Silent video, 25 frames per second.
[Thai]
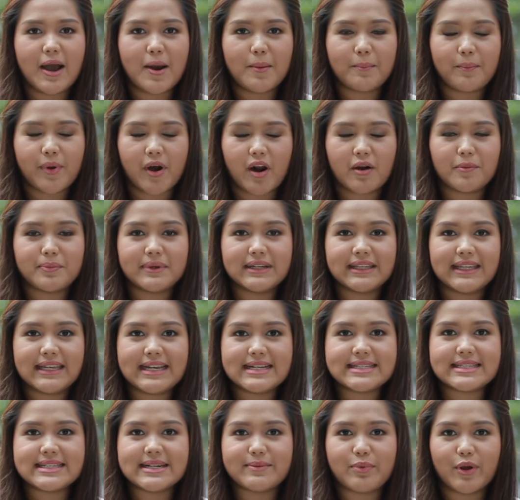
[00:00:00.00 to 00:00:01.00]
เพราะพื้นที่
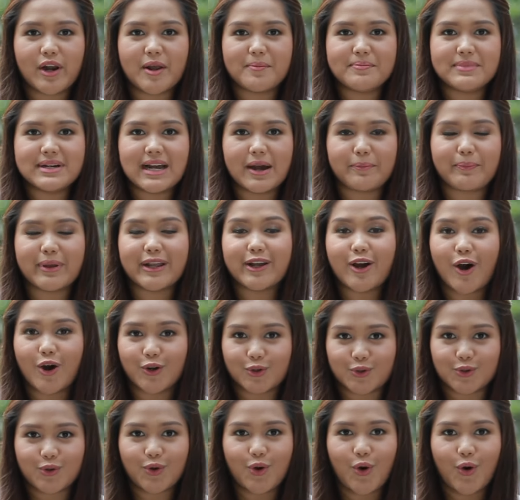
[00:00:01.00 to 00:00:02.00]
สื่อพลเมืองเป็นของ
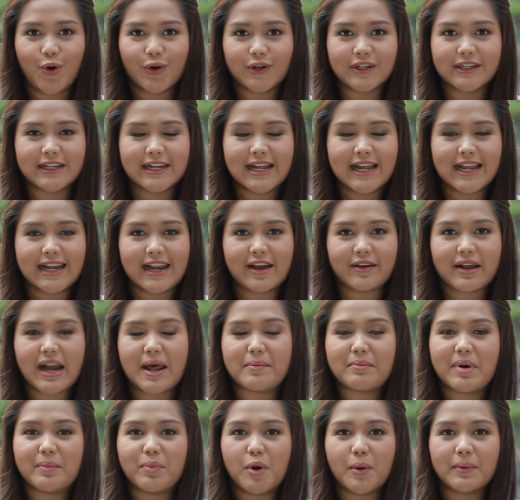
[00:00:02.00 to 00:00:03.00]
ทุกคน แล้วกลับ
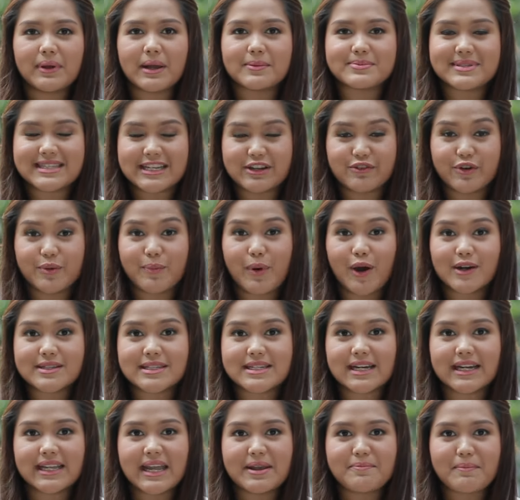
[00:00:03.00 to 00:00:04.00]
มาพบกับซีรีพอร์เต
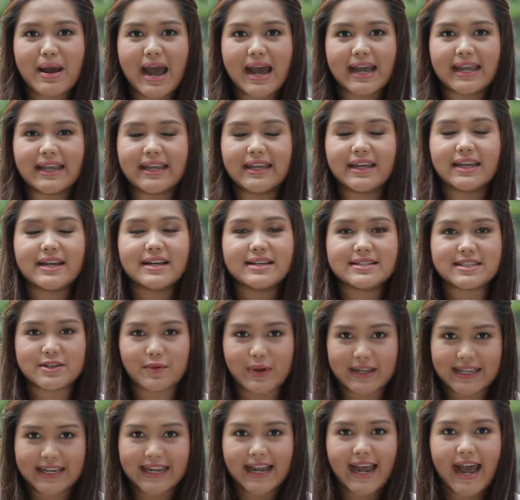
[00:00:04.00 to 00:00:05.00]
อร์ได้ใหม่ ส
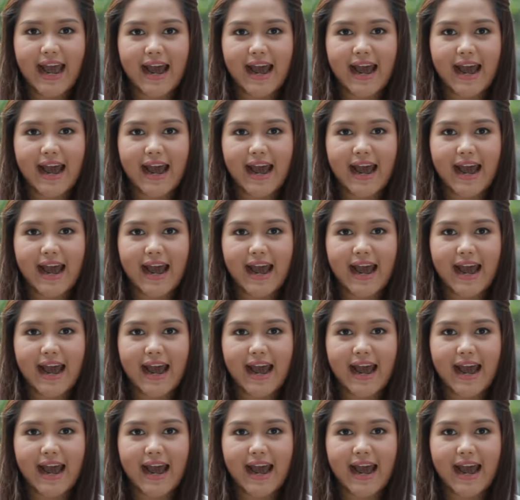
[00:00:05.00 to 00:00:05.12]
วัสดี